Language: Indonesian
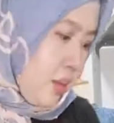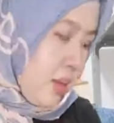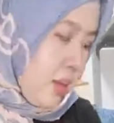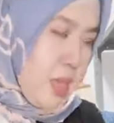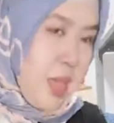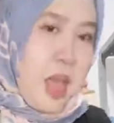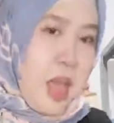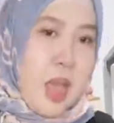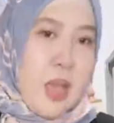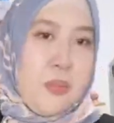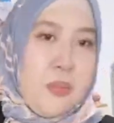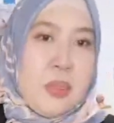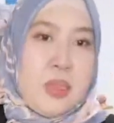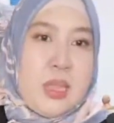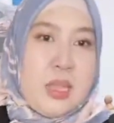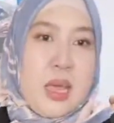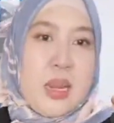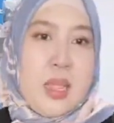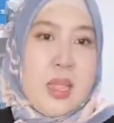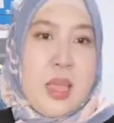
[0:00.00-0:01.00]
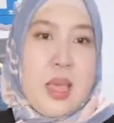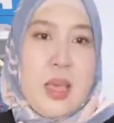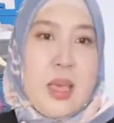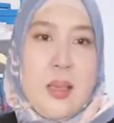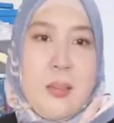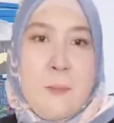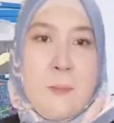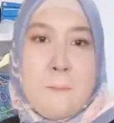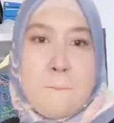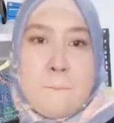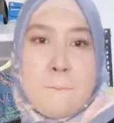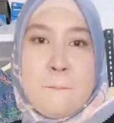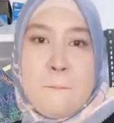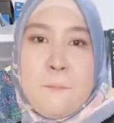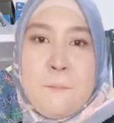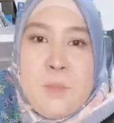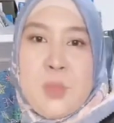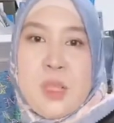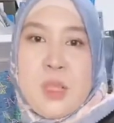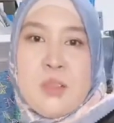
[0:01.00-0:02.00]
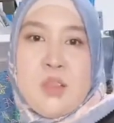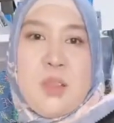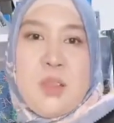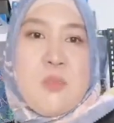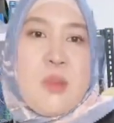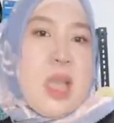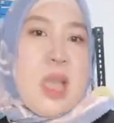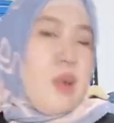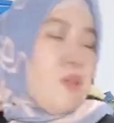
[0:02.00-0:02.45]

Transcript: Ya bentar ya sampai